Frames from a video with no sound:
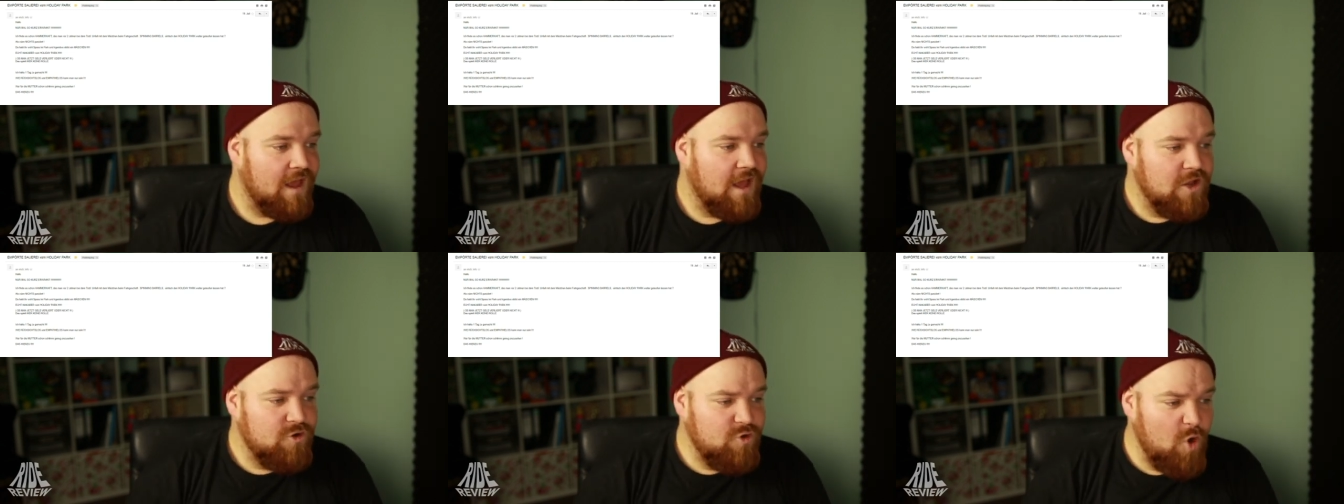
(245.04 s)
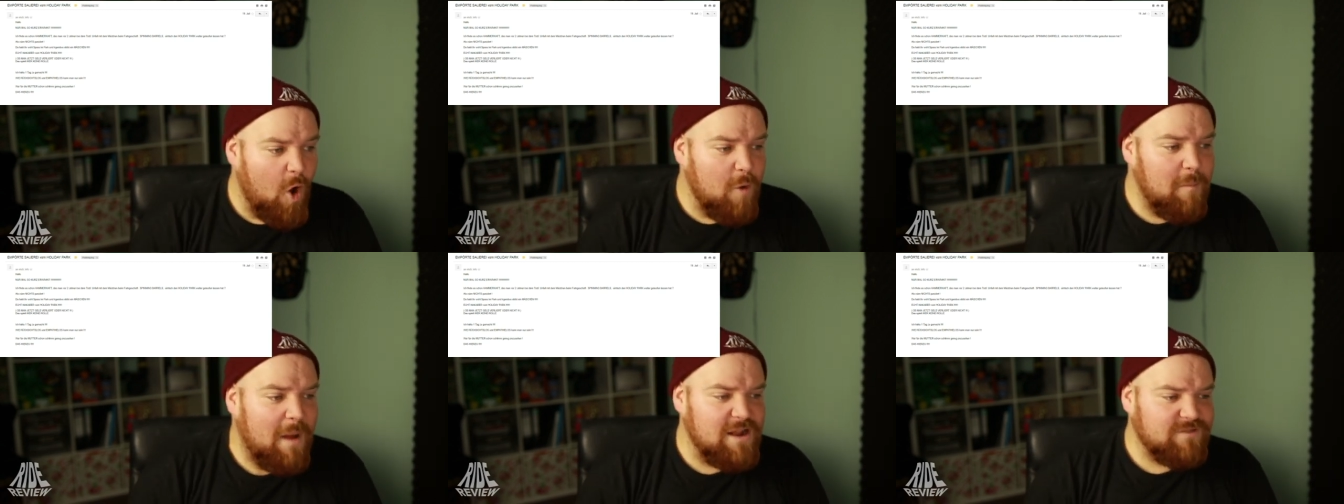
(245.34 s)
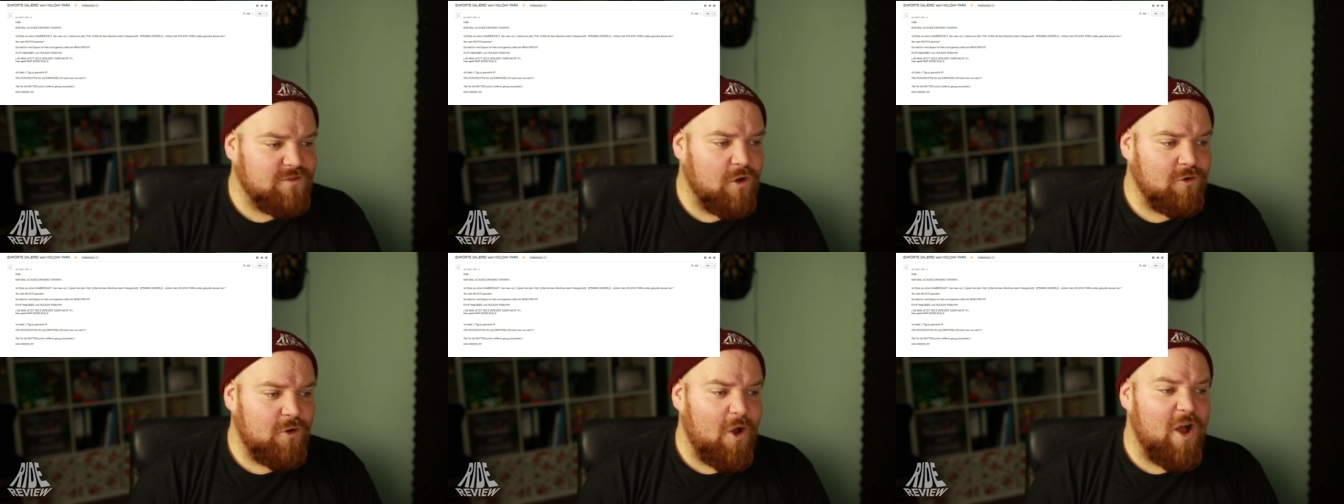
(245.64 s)
Nur weil
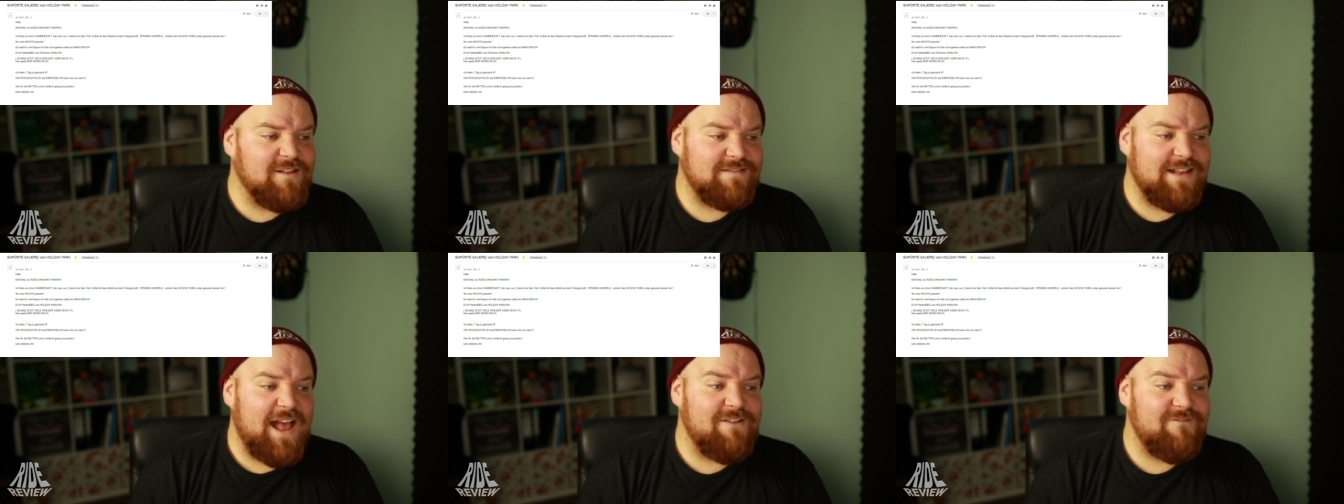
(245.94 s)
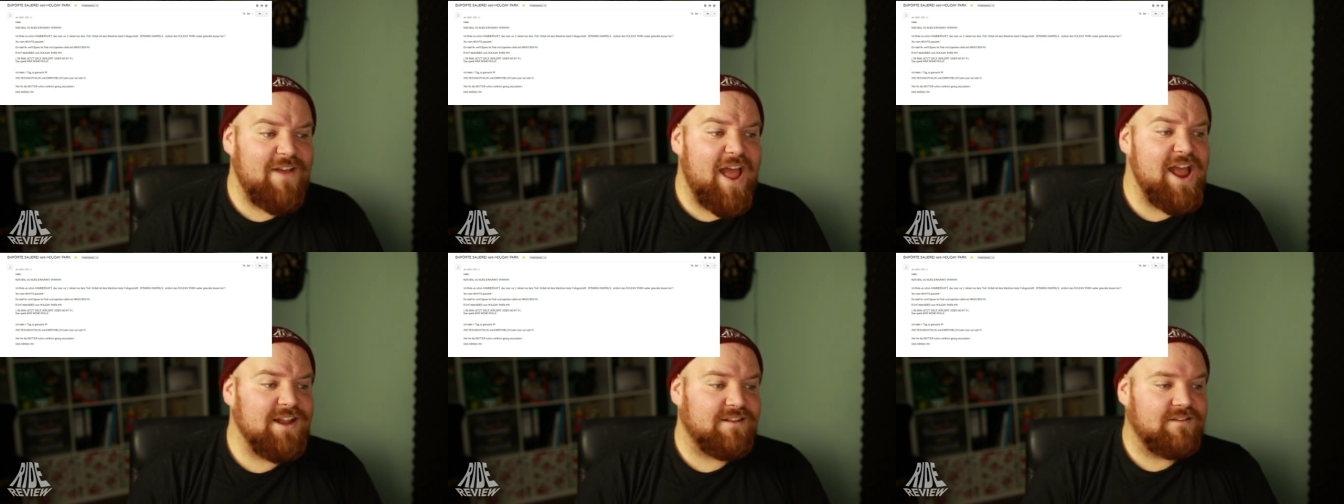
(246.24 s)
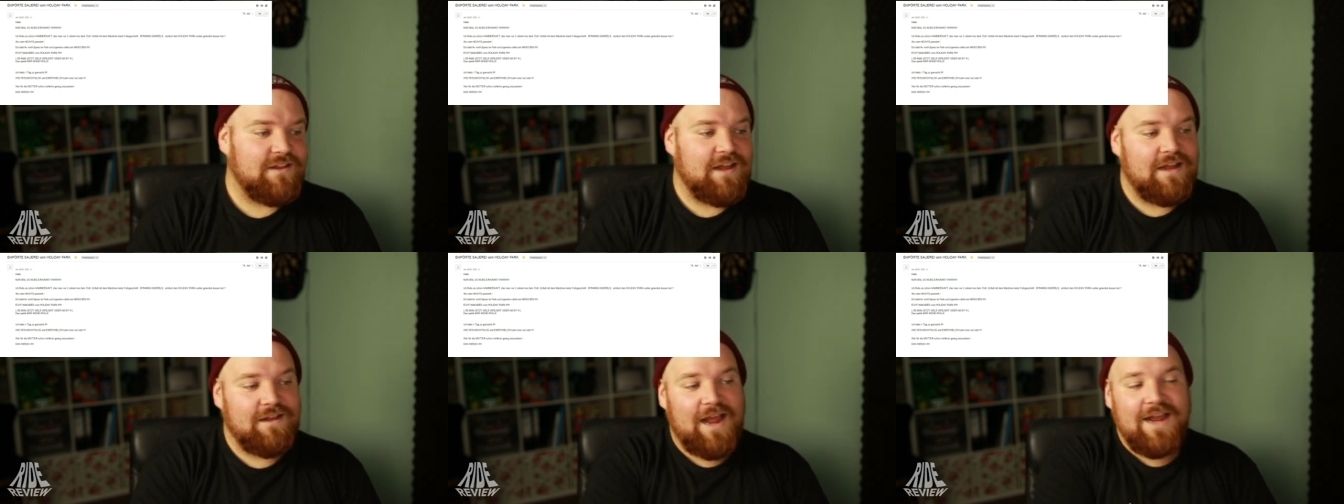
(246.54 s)
so groß
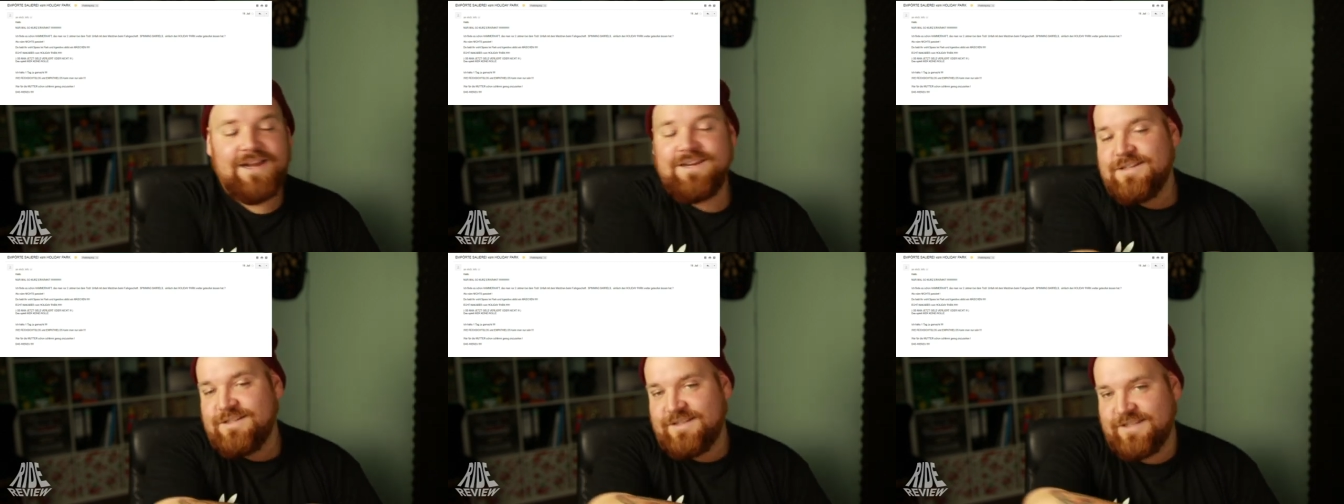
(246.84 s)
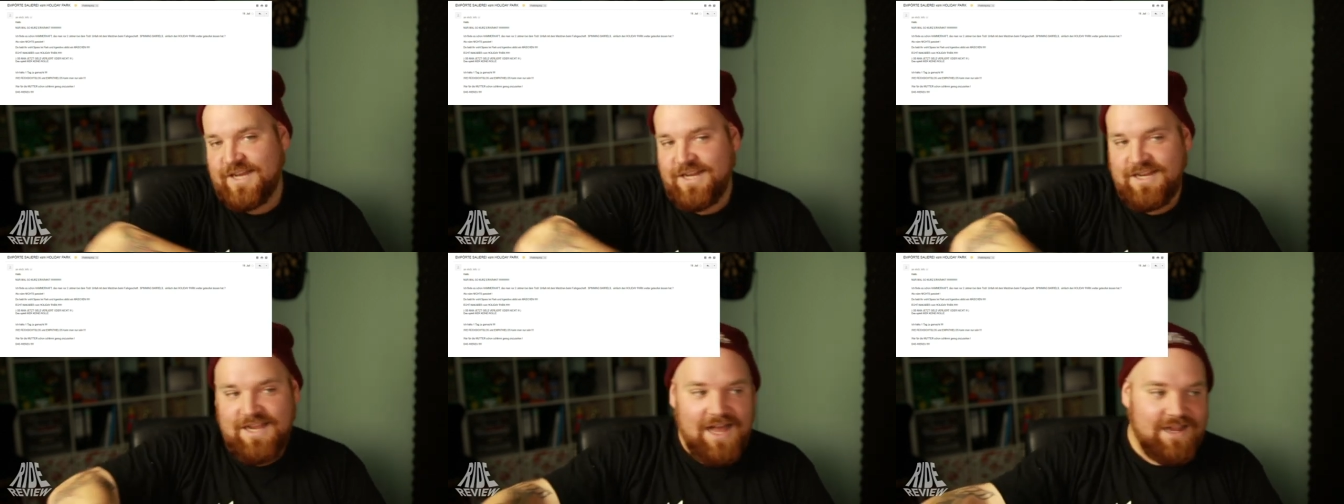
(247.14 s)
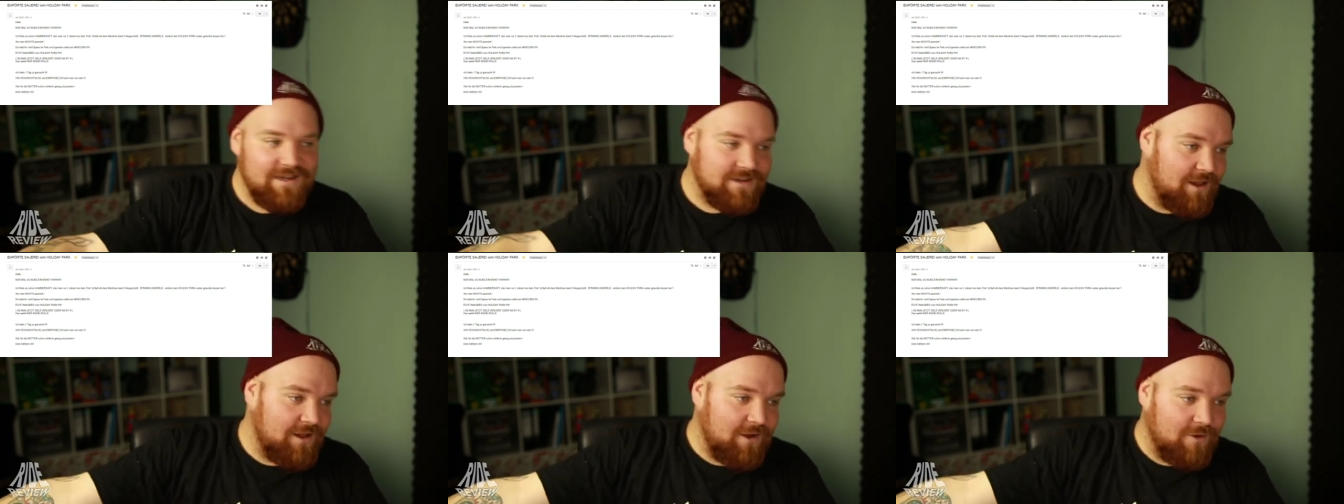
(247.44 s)
erwähnt. Eine
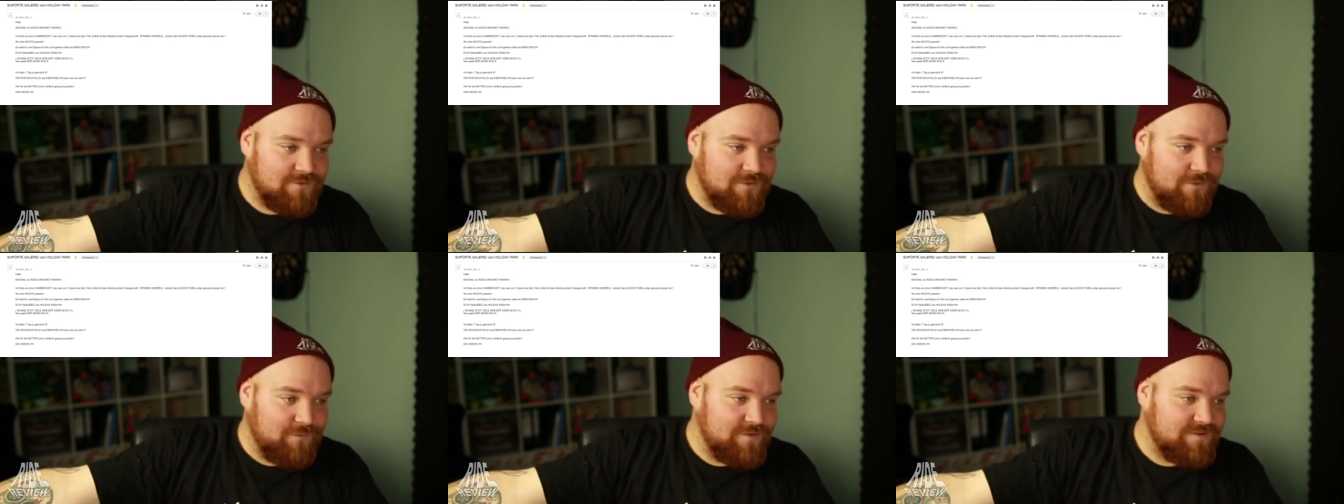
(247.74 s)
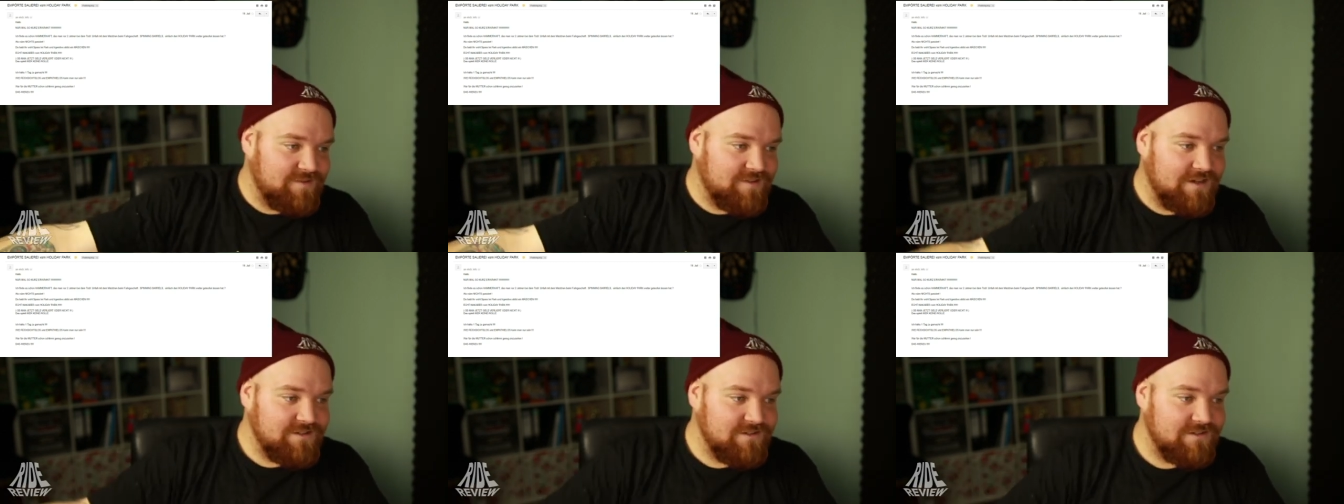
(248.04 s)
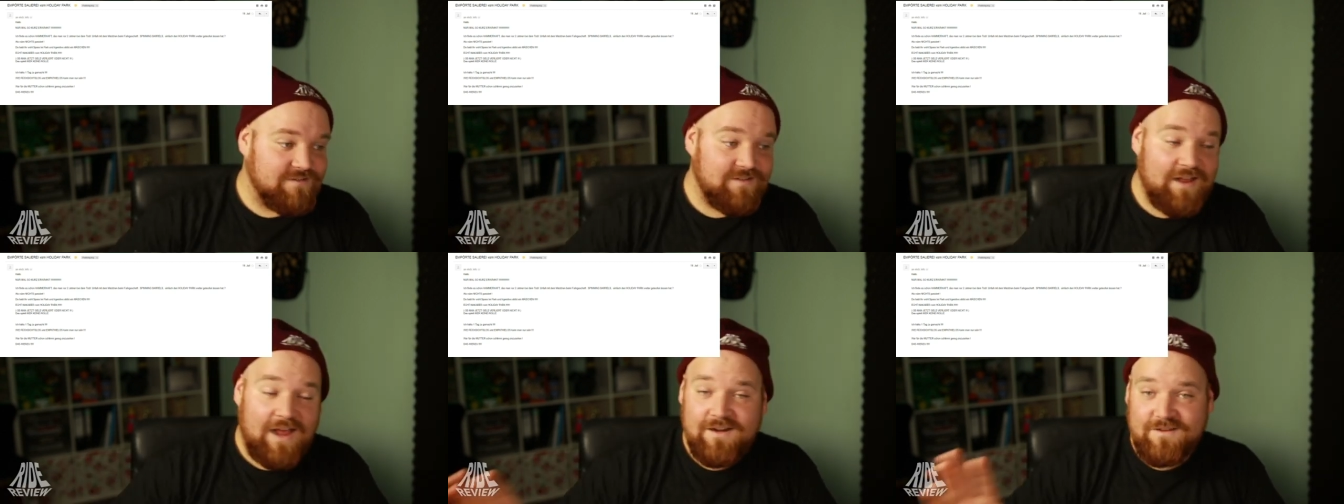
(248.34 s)
Trillion Ausrufezeichen,
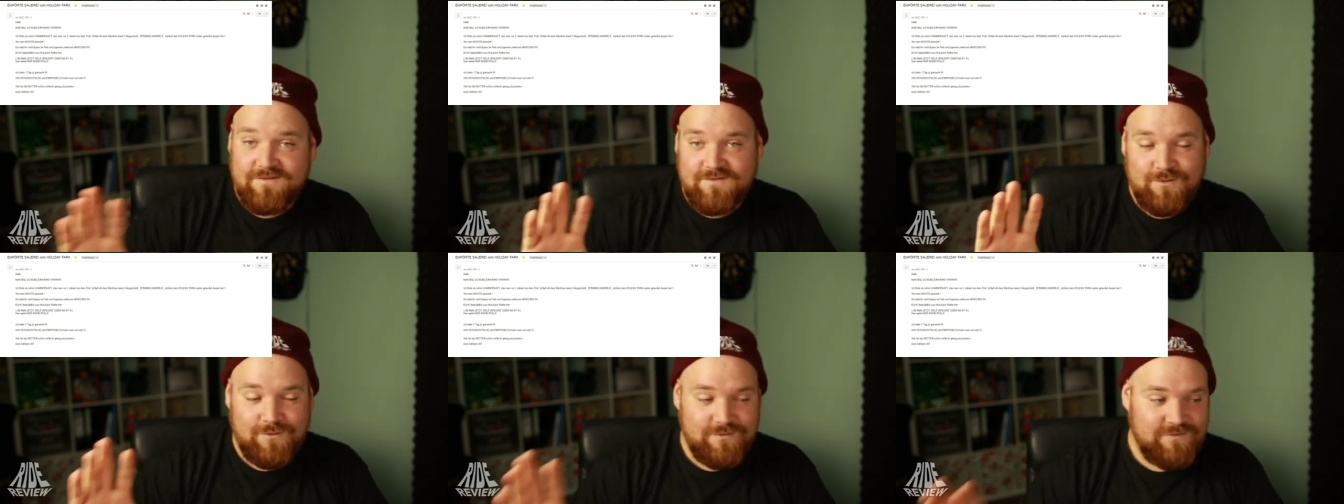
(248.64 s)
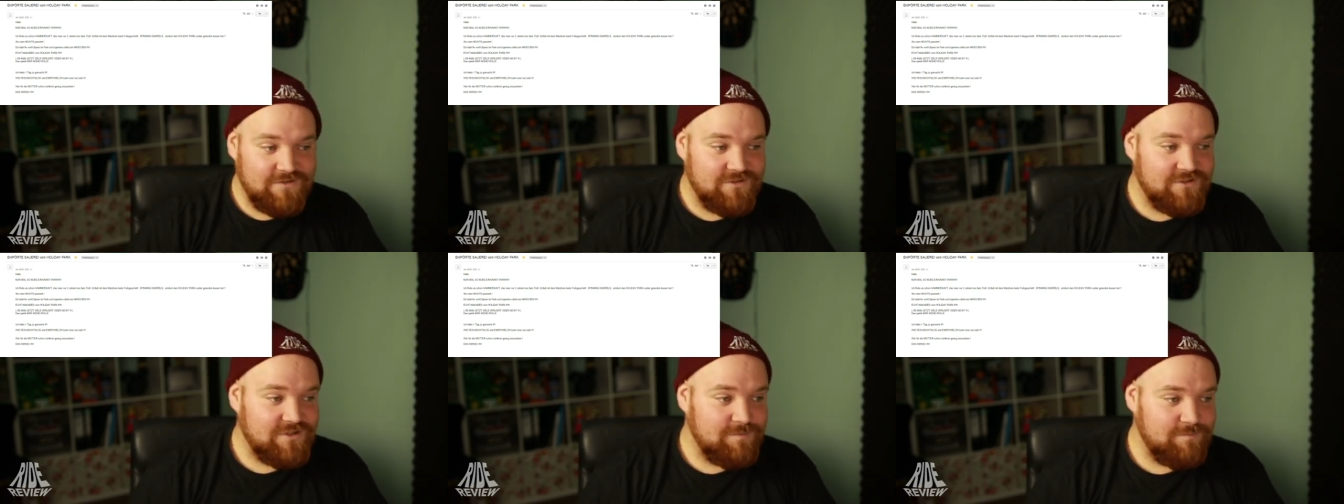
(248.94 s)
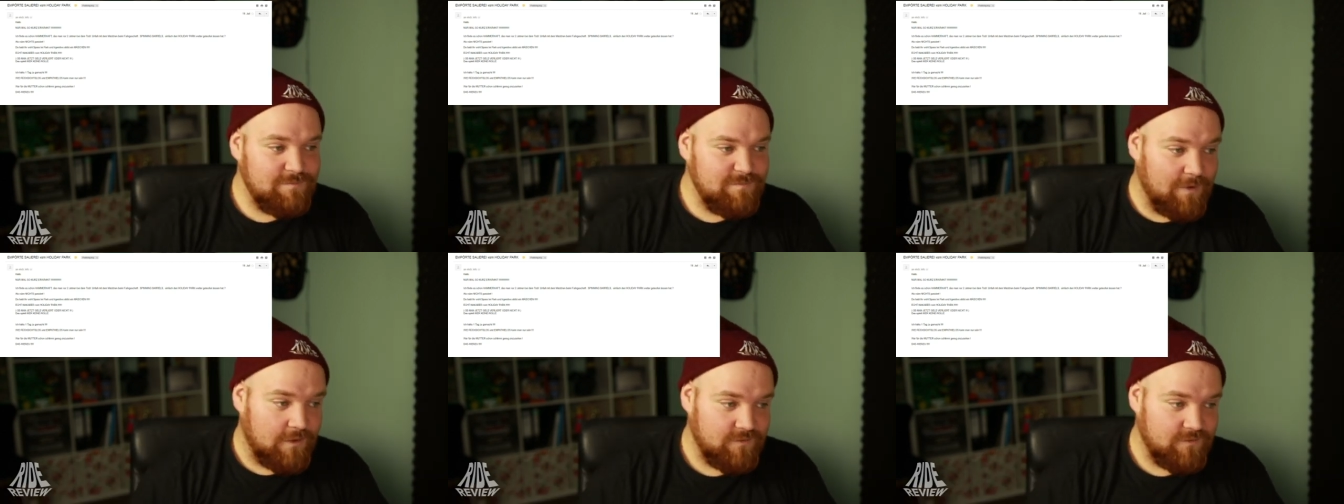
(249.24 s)
das ist alles groß geschrieben.